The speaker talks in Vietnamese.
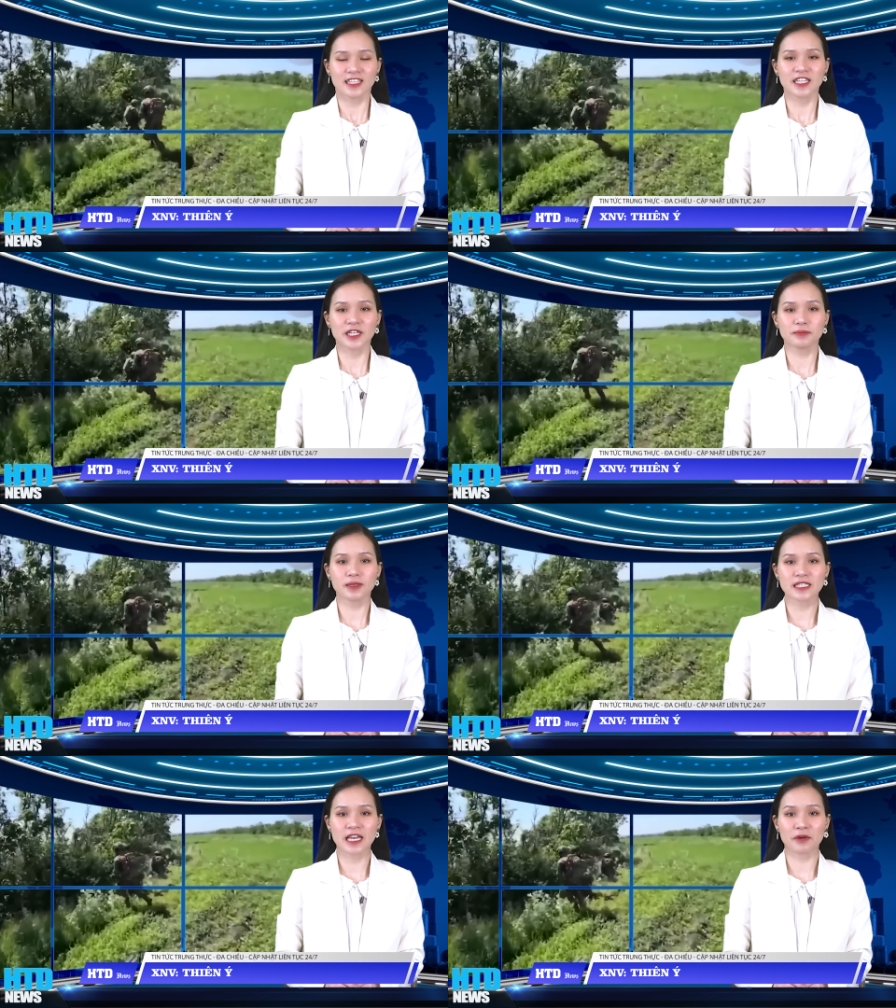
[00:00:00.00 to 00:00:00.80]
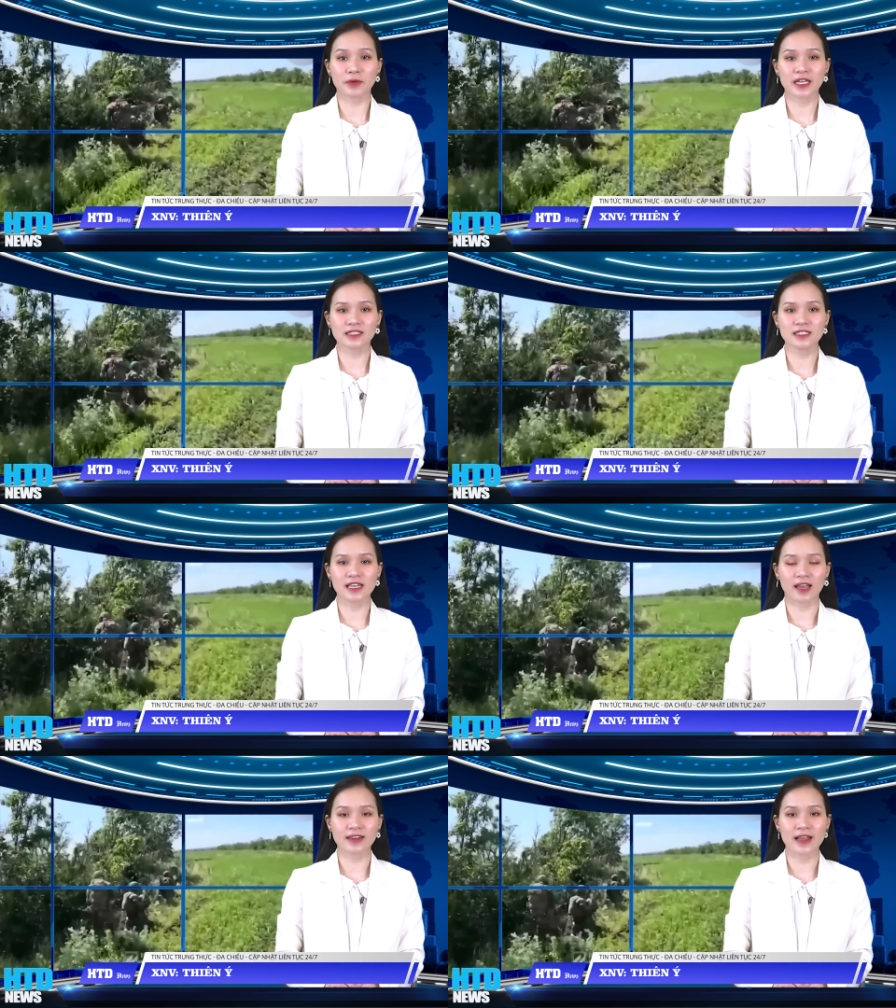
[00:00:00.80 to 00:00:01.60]
Thiên Ý mến chào quý các thính
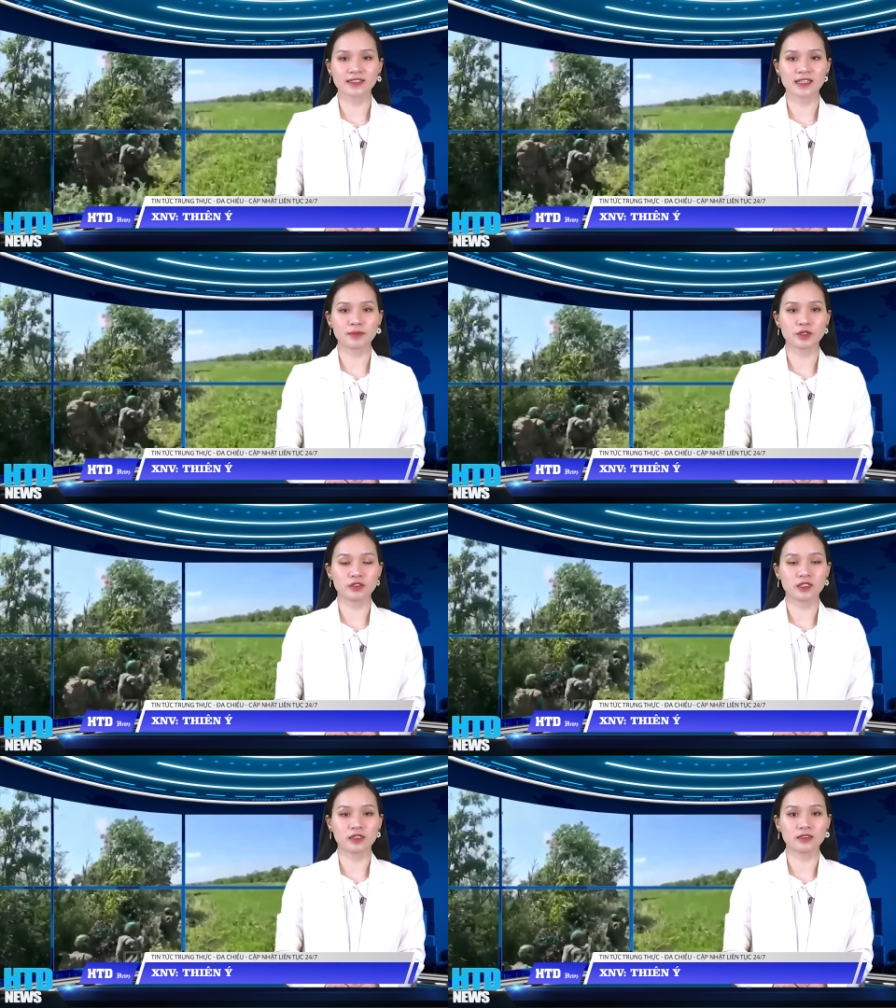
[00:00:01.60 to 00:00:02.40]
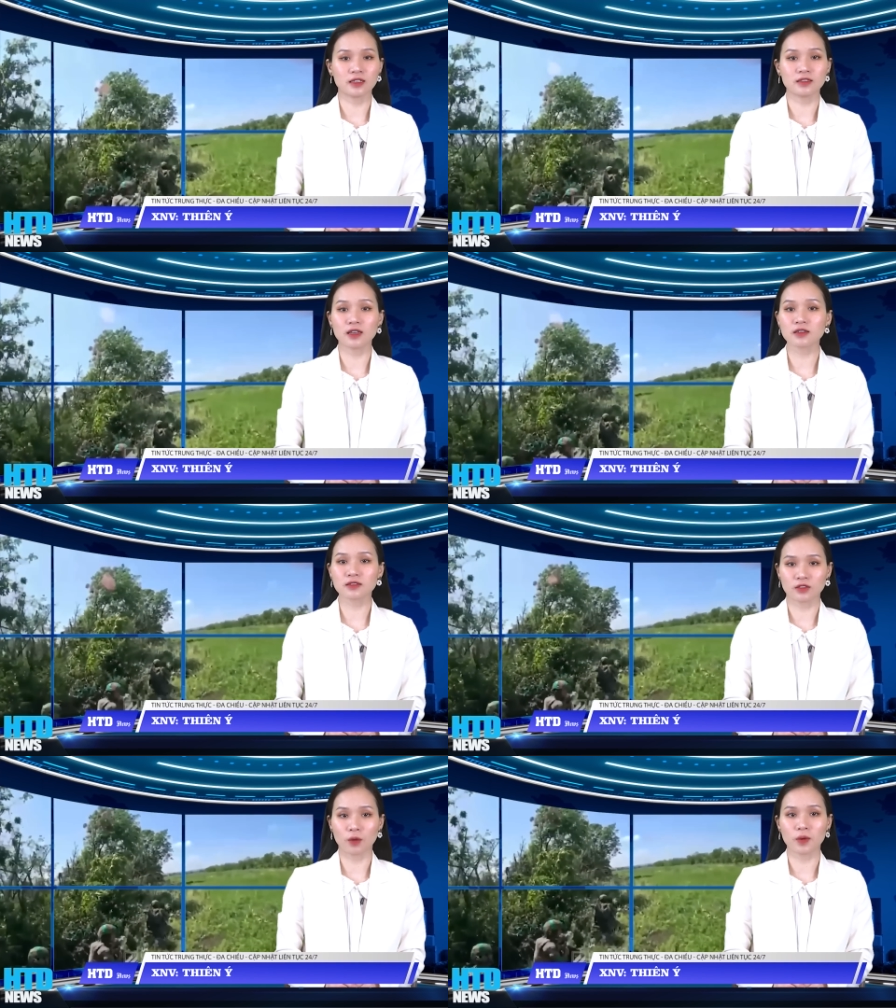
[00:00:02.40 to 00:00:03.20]
giả đang xem chương trình tin tức
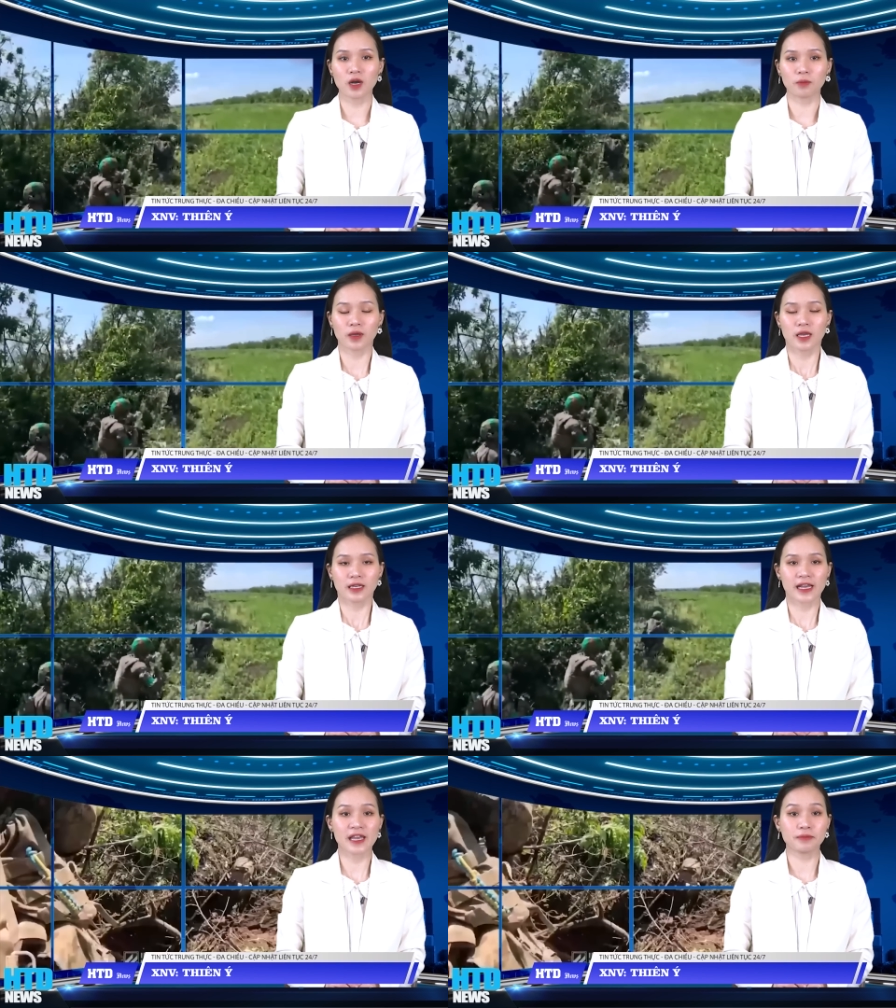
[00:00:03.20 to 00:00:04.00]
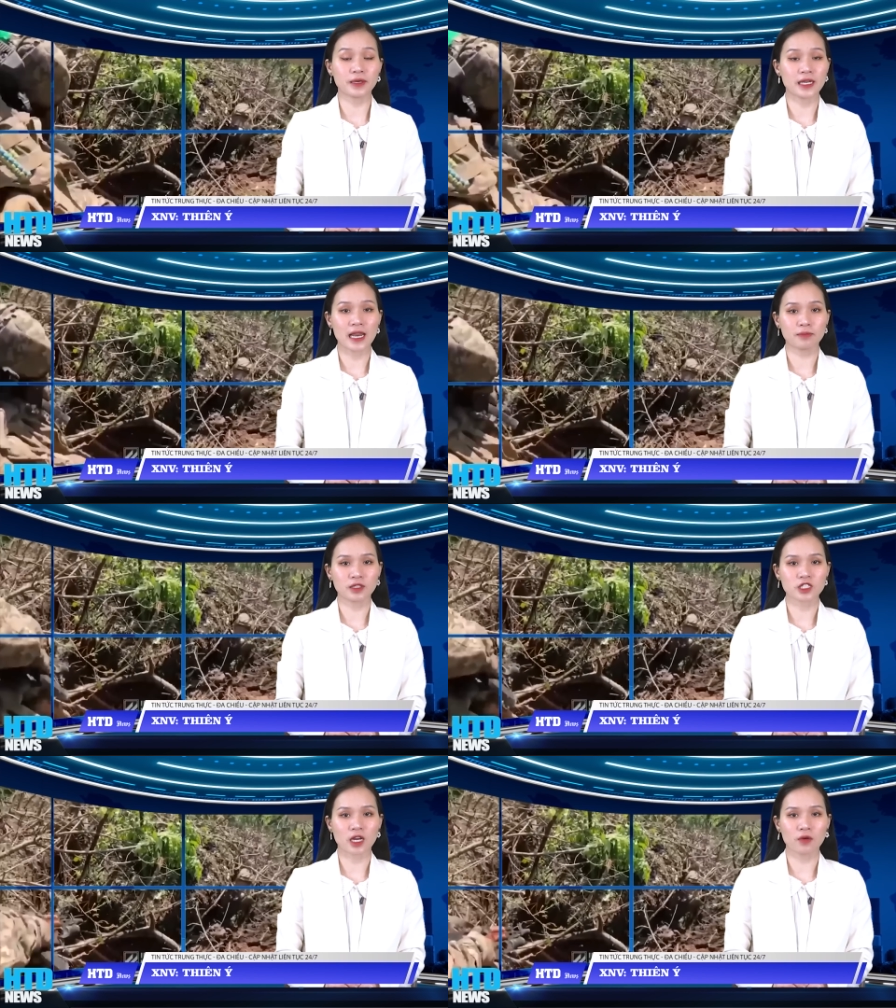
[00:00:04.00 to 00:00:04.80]
tổng hợp ngày 15
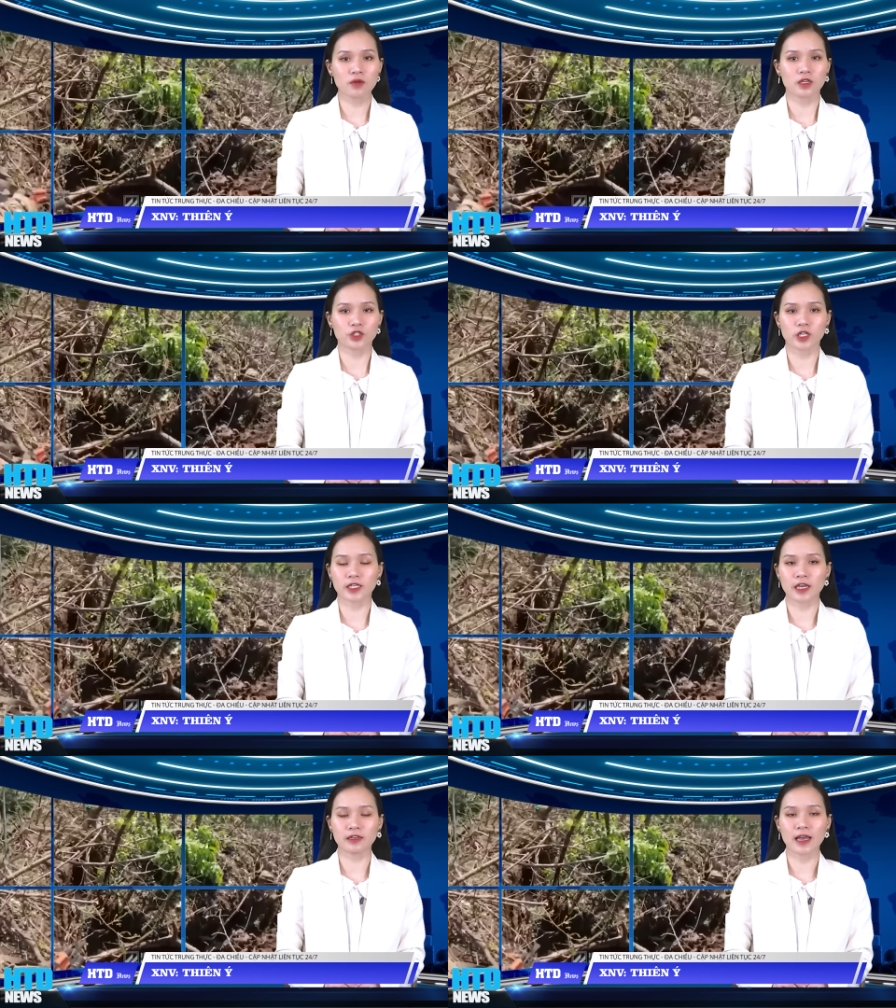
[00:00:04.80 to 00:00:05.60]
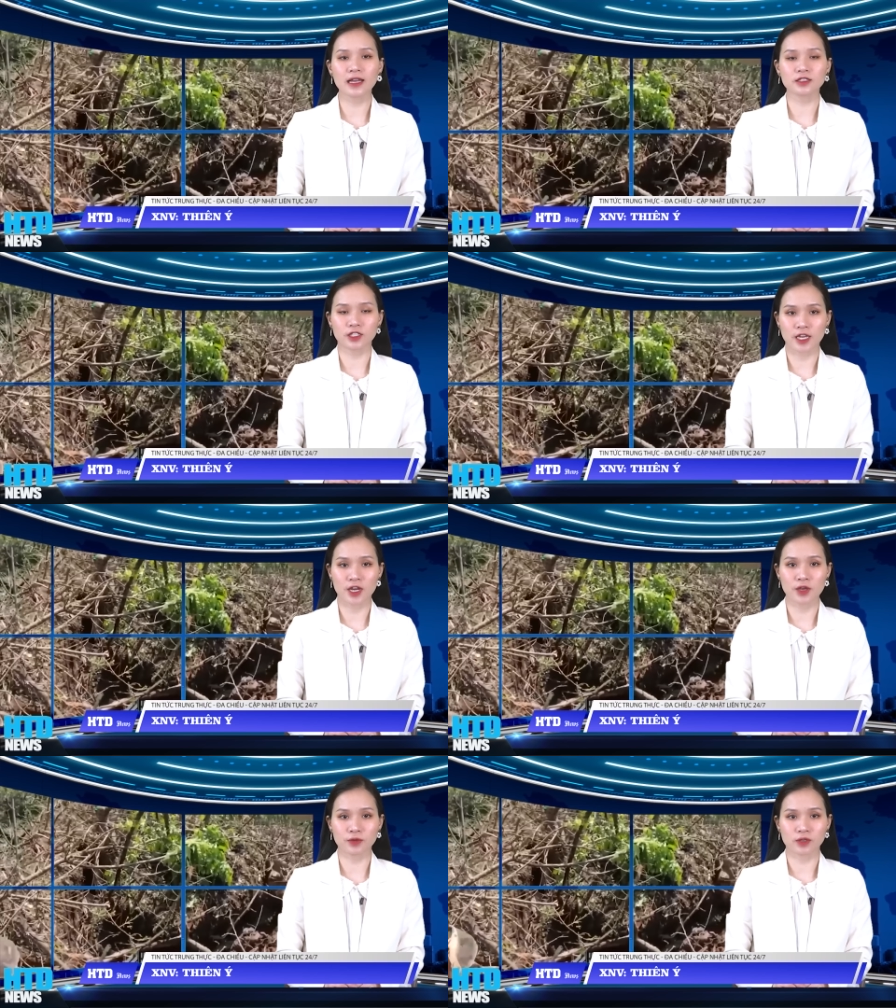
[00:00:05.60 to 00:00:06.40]
tháng 6 trên kênh HTD
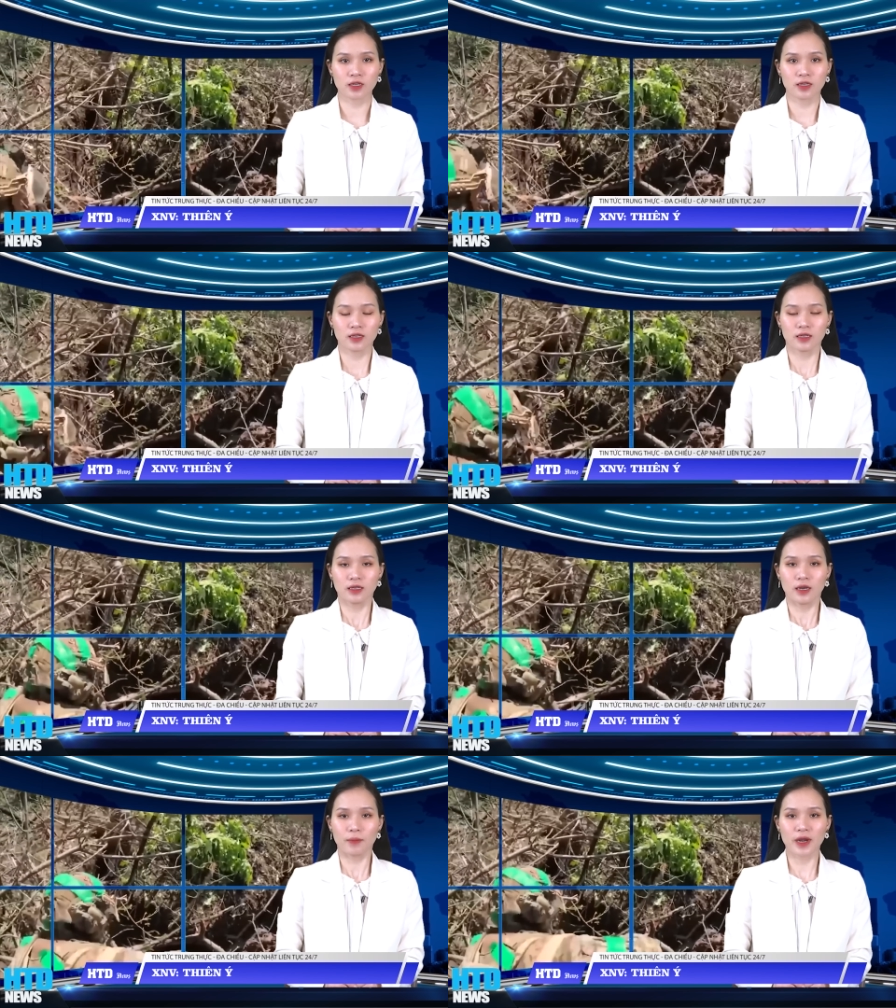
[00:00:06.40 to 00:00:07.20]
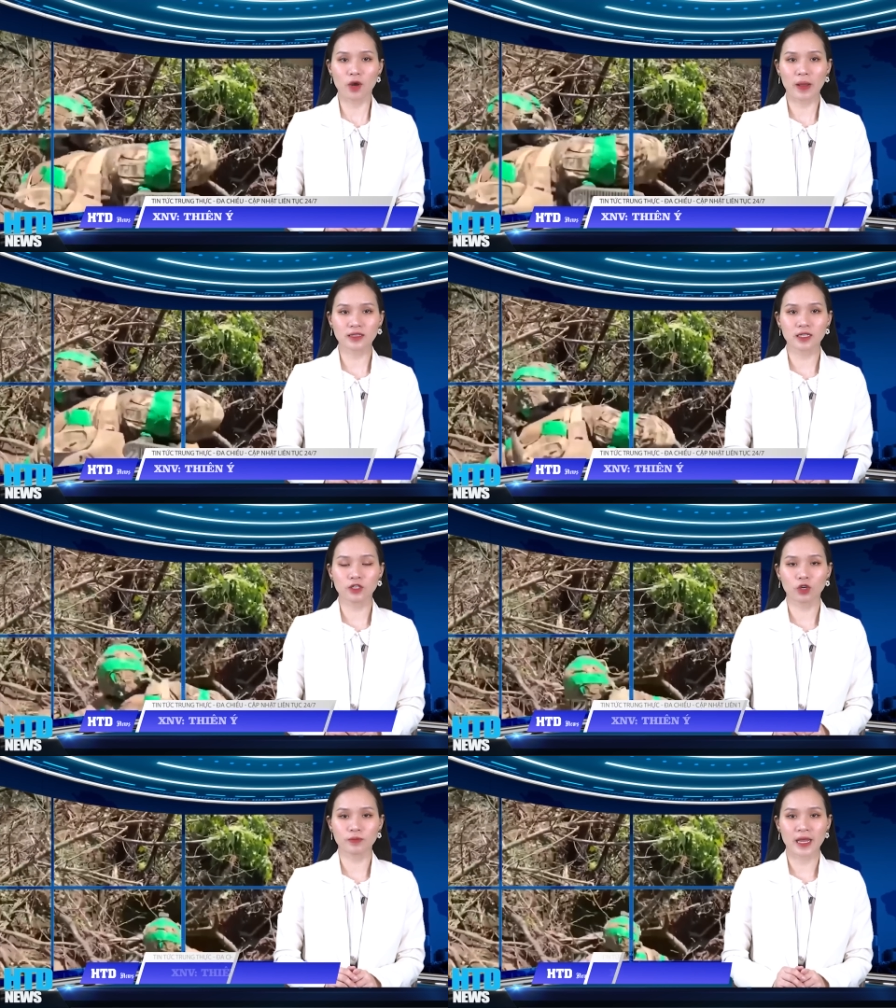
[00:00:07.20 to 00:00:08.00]
News. Mở đầu bản
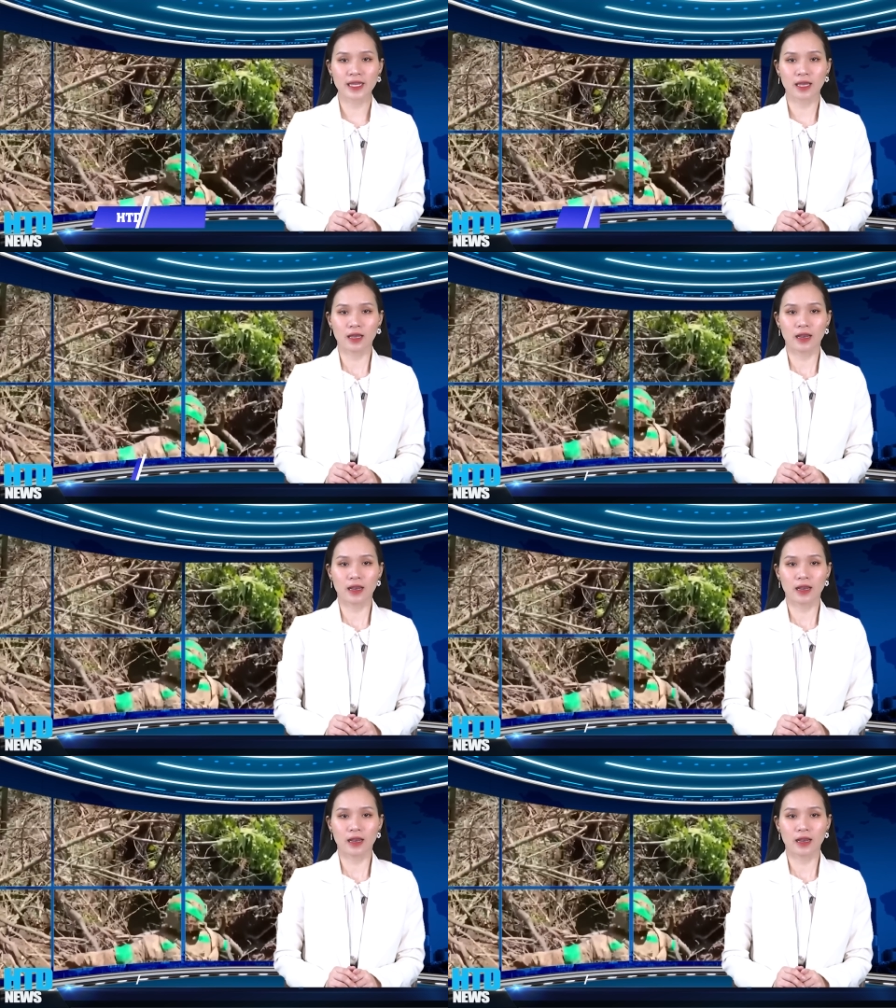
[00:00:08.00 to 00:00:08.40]
tin hôm nay